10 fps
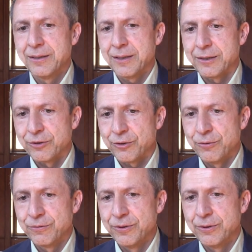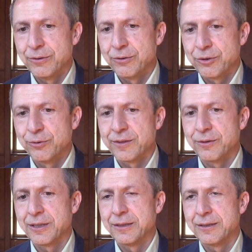
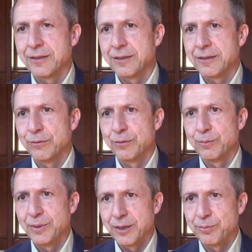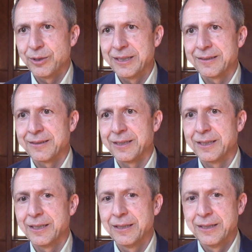Katastrophenschutzorganisationen, mit der
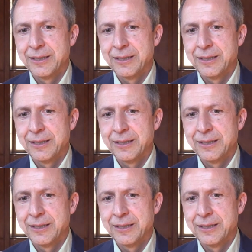Polizei